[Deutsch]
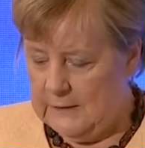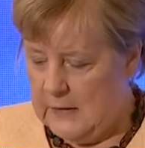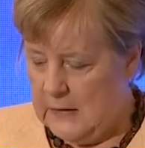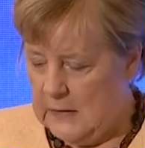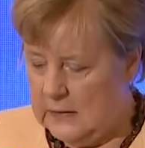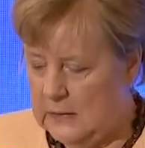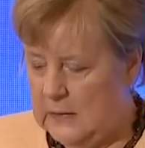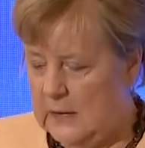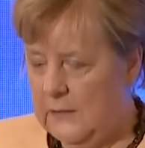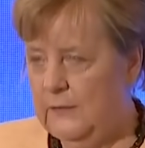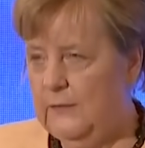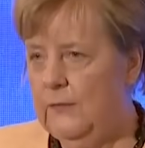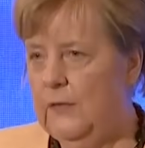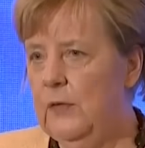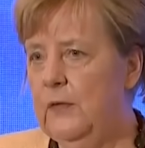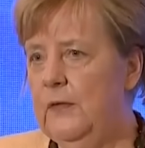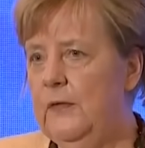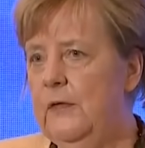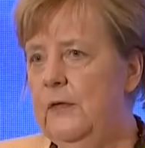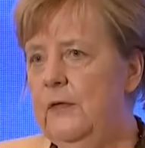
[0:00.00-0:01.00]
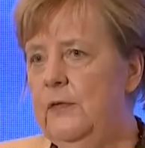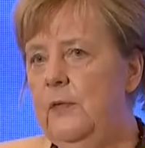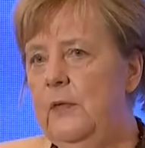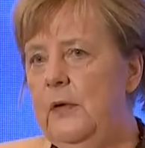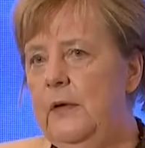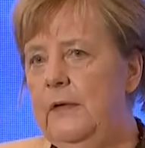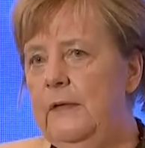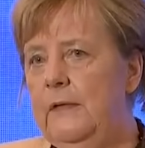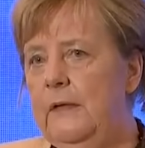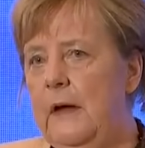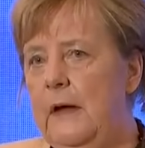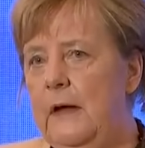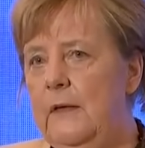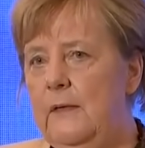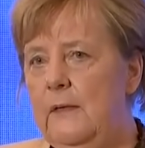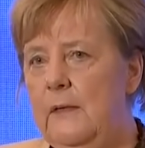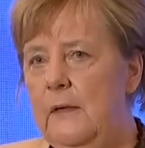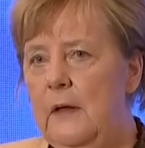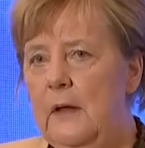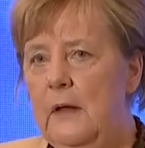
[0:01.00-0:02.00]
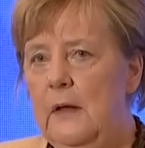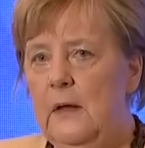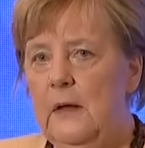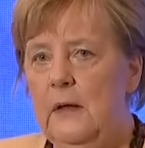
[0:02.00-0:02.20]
sagen, dass wir uns natürlich einen